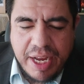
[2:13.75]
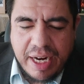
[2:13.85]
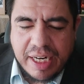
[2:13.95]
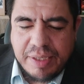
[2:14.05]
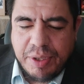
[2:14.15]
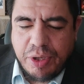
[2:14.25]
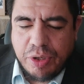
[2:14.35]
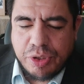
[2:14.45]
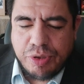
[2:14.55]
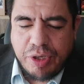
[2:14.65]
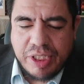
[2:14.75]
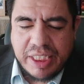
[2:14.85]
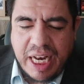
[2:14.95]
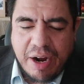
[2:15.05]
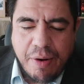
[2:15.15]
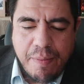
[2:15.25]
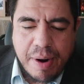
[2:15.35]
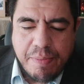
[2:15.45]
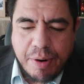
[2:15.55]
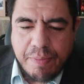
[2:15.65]
el crecimiento de los usuarios desde la
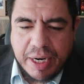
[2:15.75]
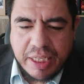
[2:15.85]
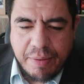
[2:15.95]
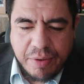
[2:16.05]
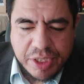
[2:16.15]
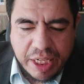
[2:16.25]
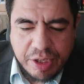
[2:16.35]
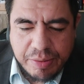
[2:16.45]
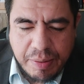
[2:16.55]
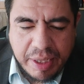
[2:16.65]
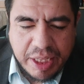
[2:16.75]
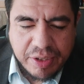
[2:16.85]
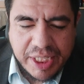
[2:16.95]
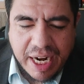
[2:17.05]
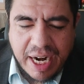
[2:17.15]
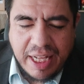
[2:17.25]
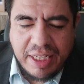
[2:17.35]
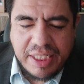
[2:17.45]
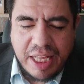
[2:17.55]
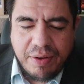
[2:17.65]
compra por parte de Musk en 2022 se ha
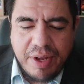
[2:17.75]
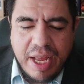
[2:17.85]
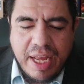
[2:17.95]
ralentizado